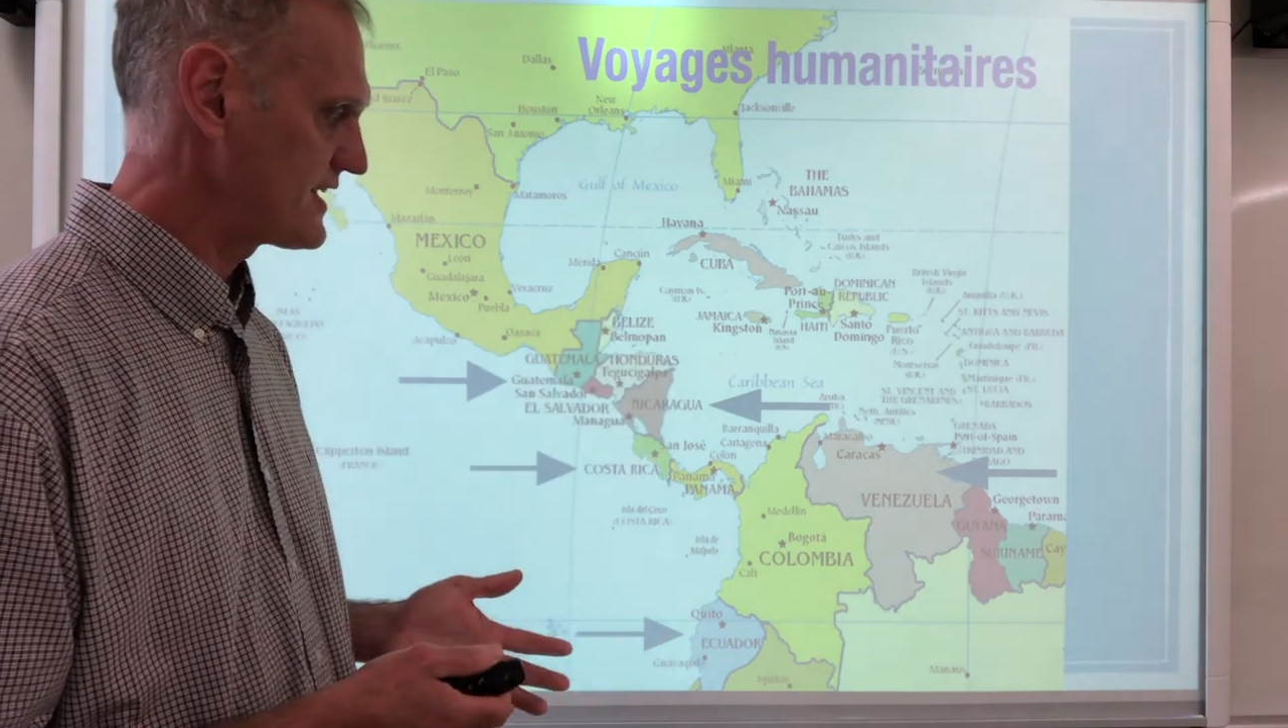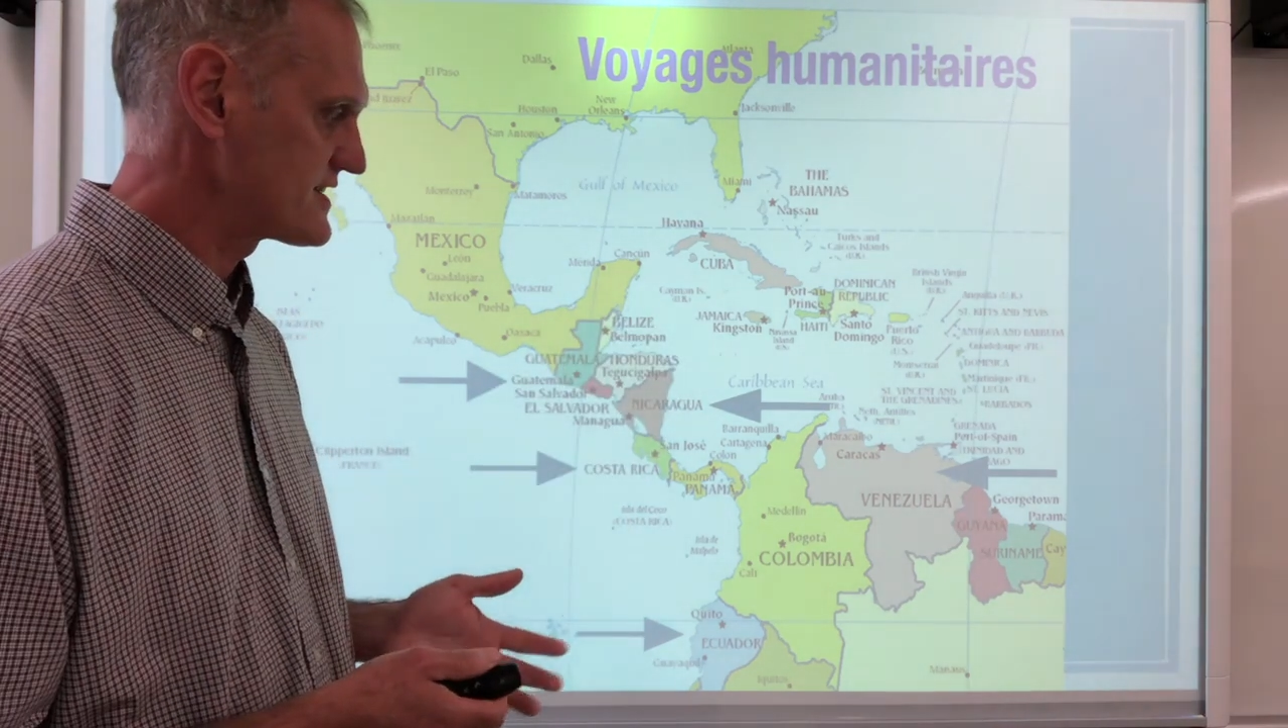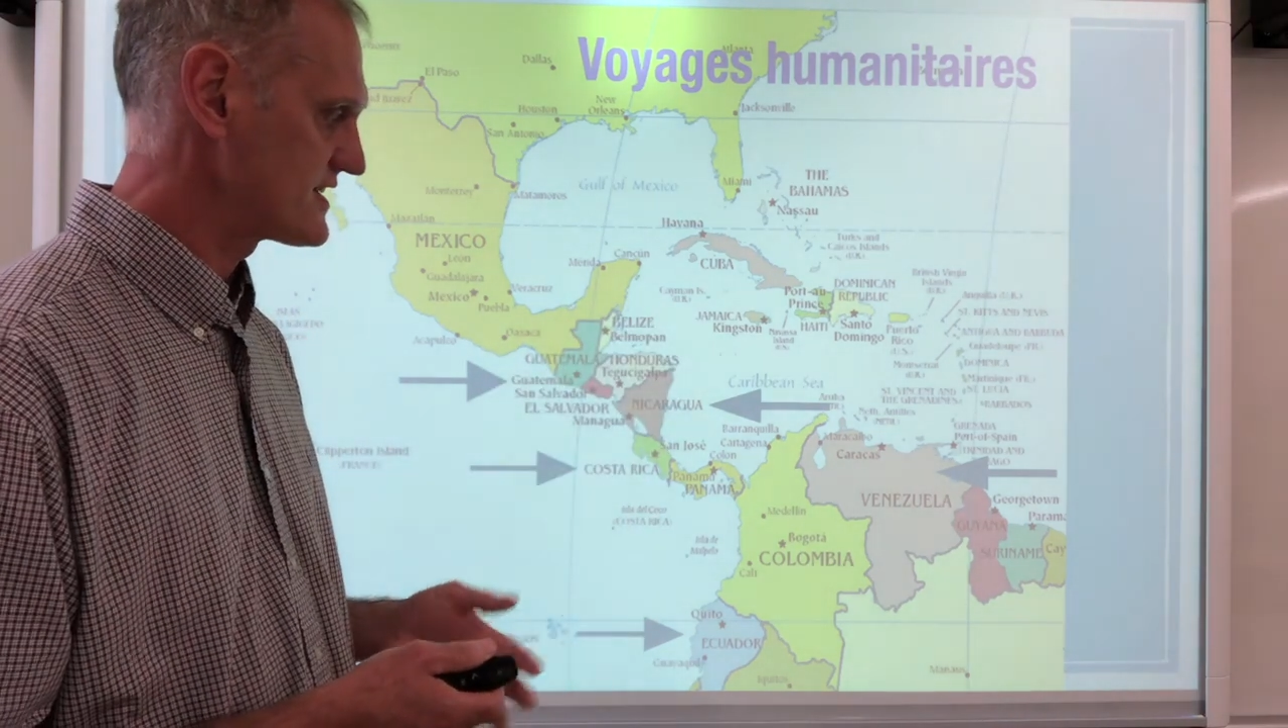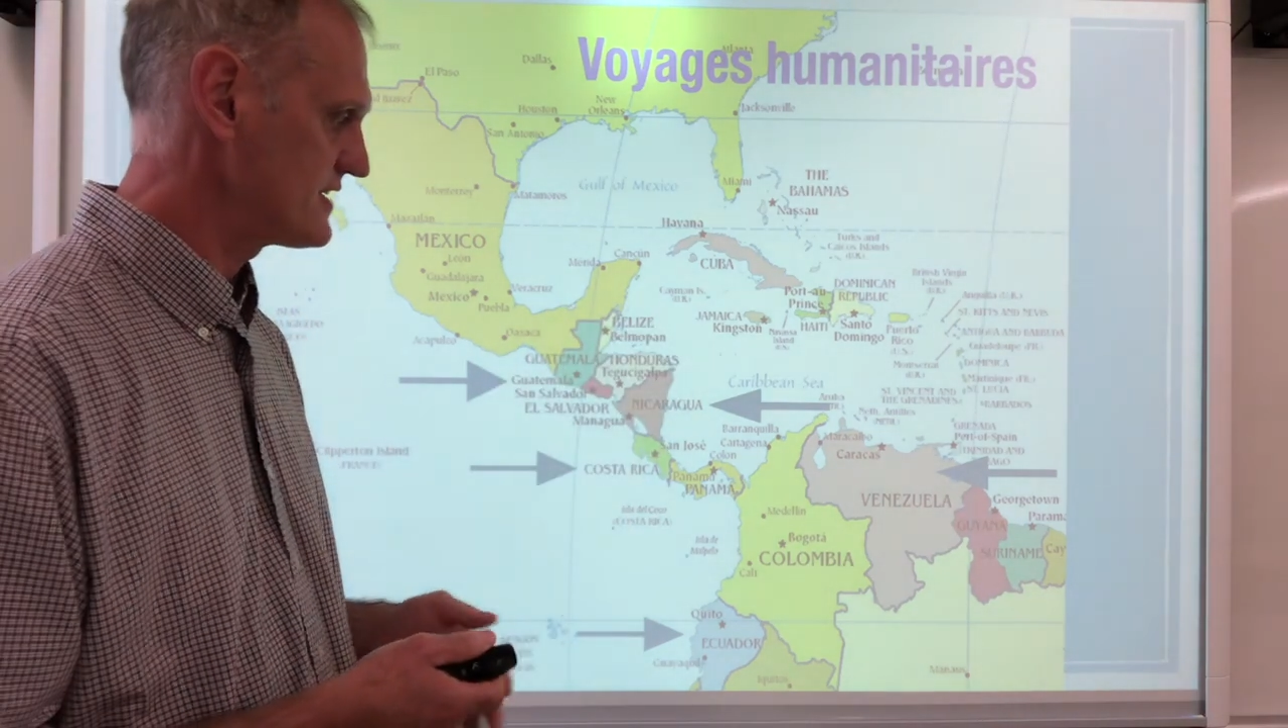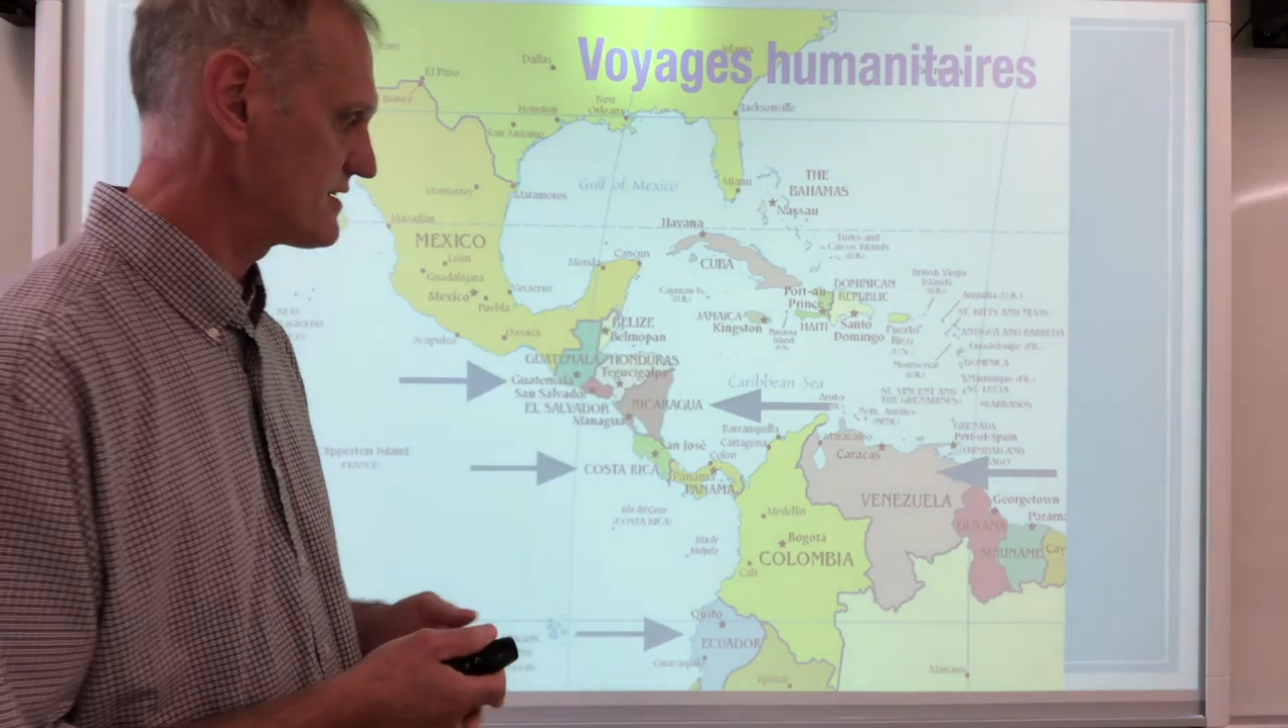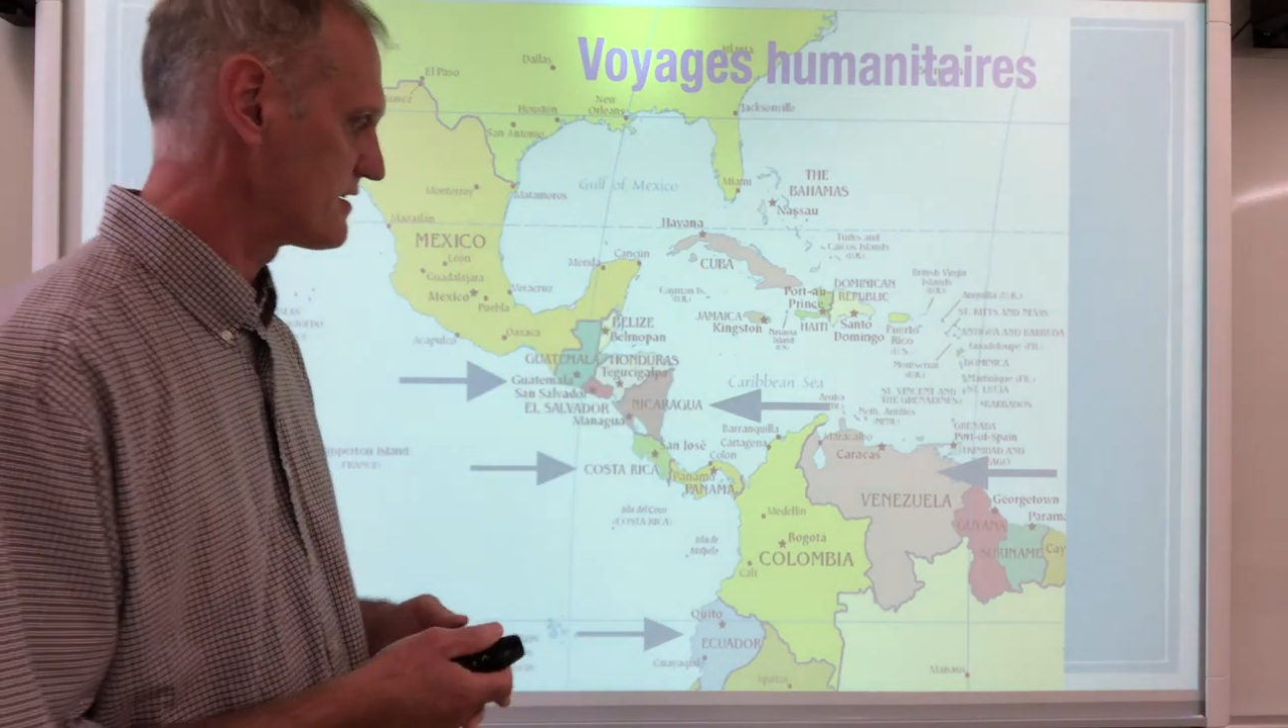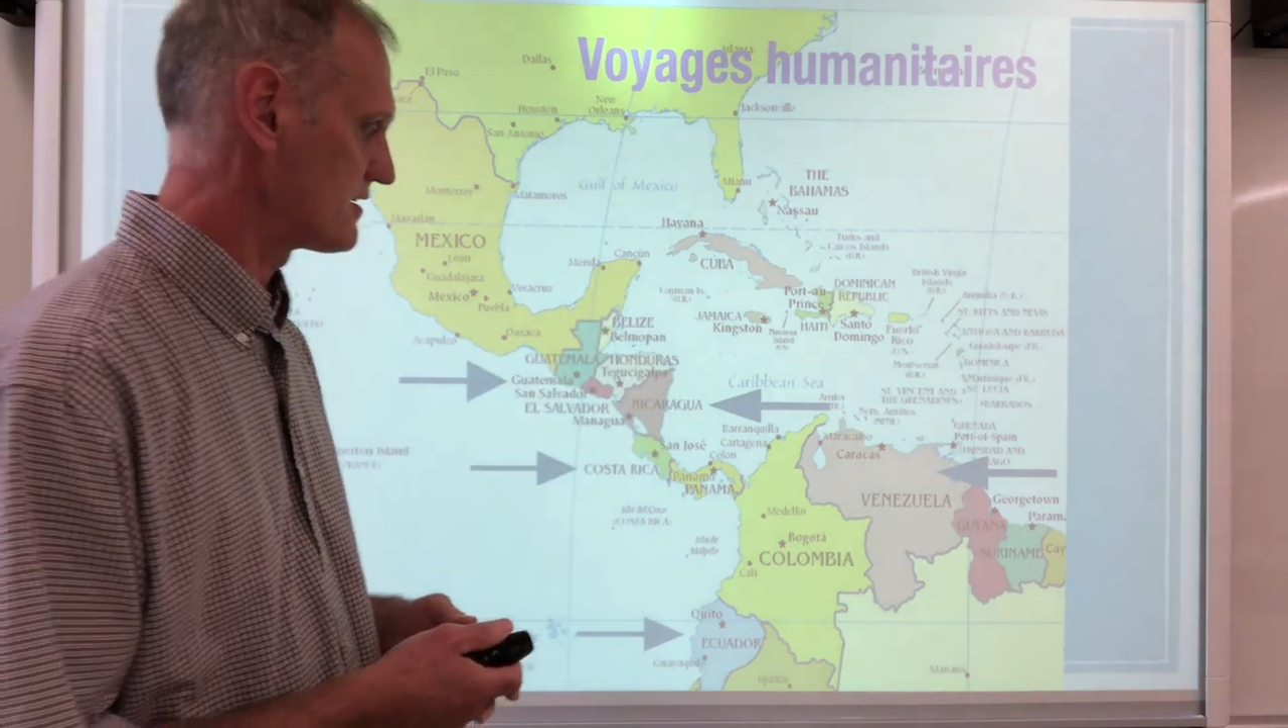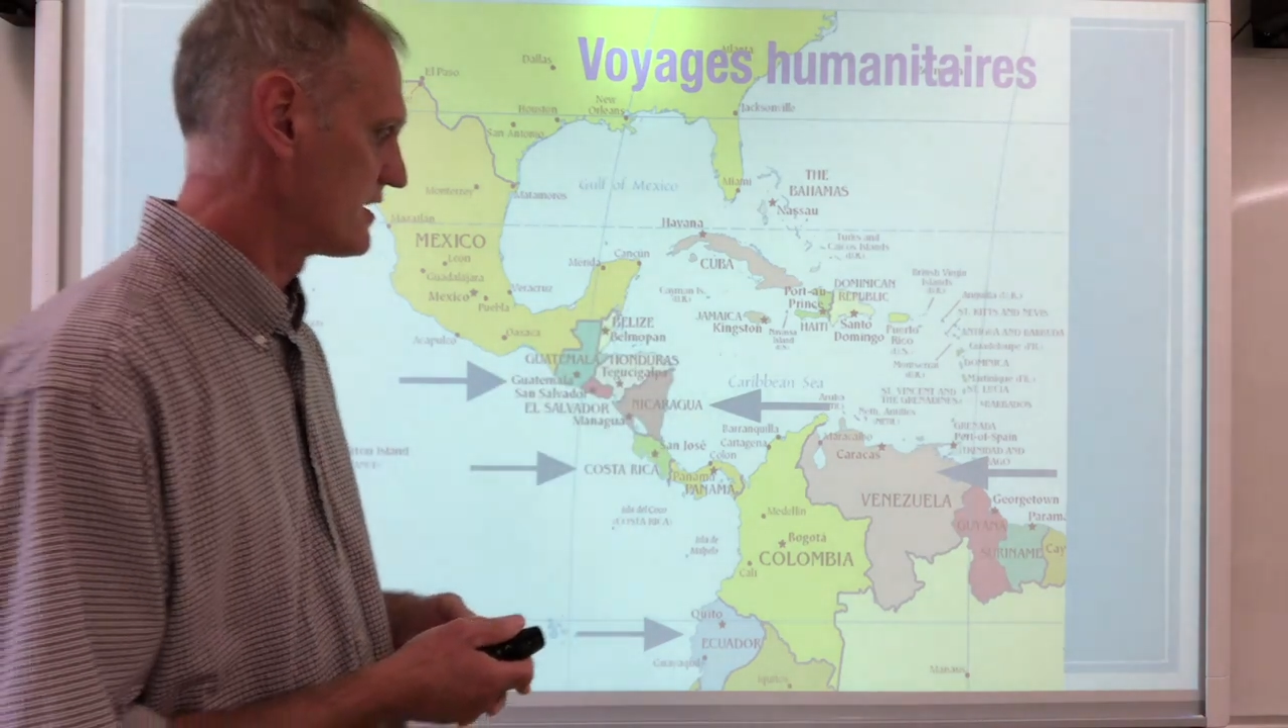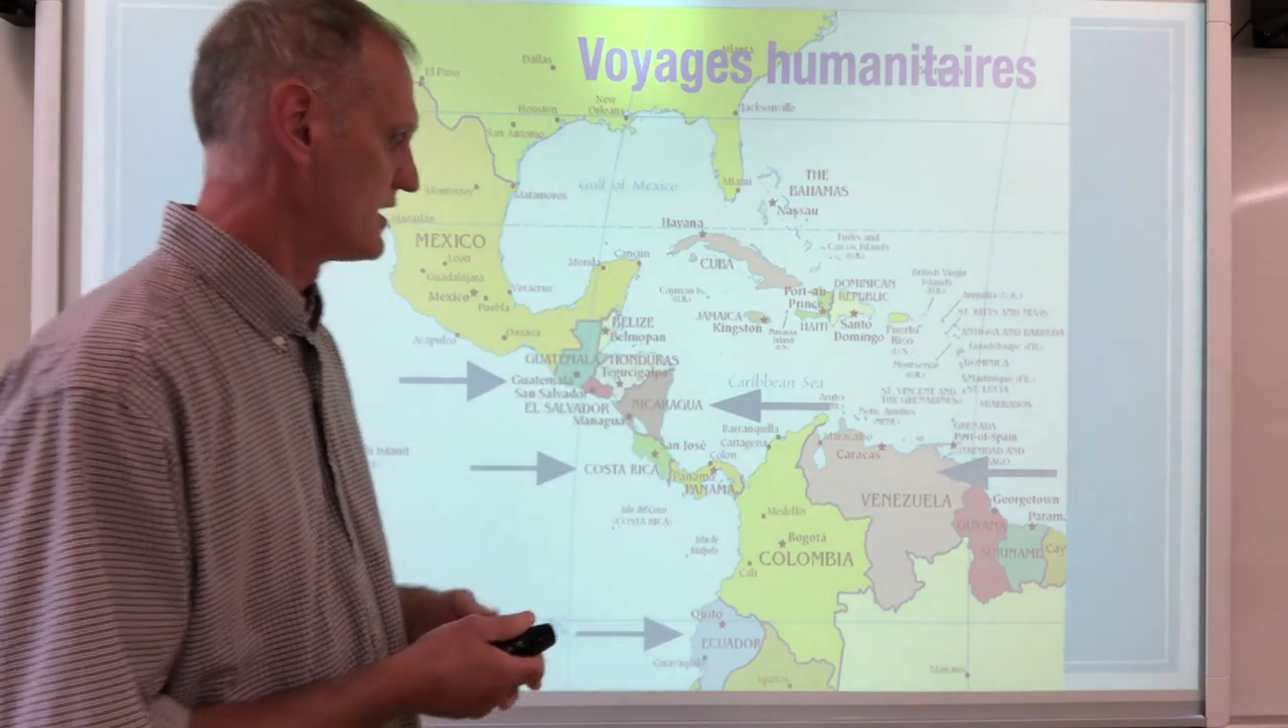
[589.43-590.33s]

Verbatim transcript: latine